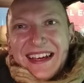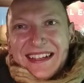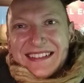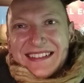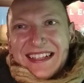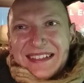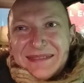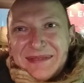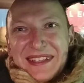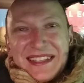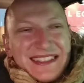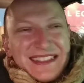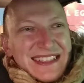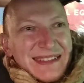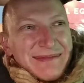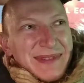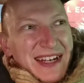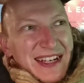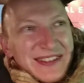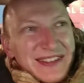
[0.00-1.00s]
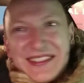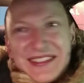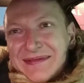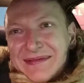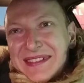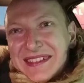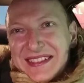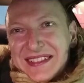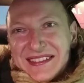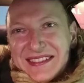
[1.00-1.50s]
Сейчас, подожди, покажу
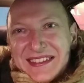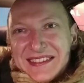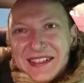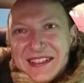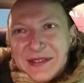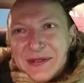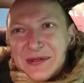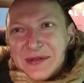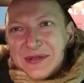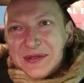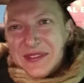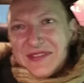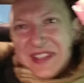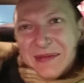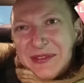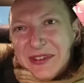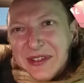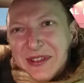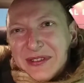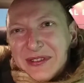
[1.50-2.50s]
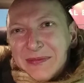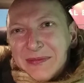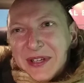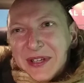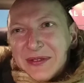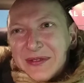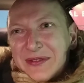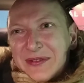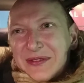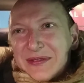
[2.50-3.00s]
тебе. Сейчас закручу автомойку.
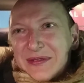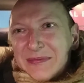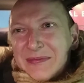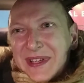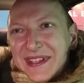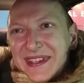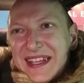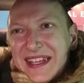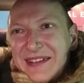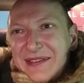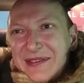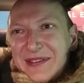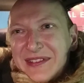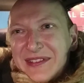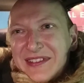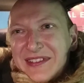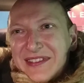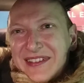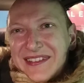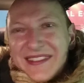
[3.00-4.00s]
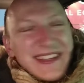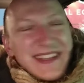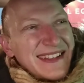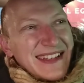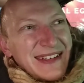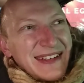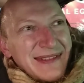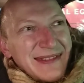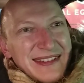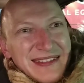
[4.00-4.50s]
Пойду поставлю ее, это
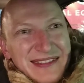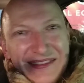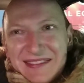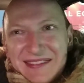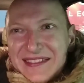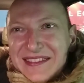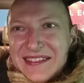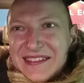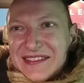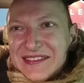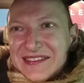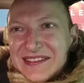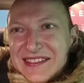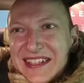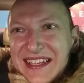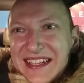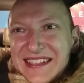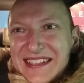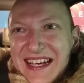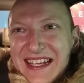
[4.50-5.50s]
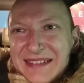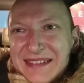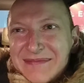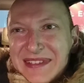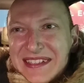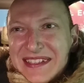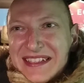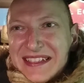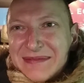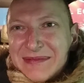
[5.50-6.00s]
самое, заезжать.
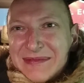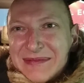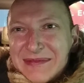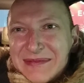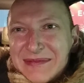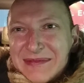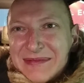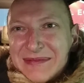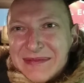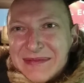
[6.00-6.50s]
Подожди, сейчас минутку.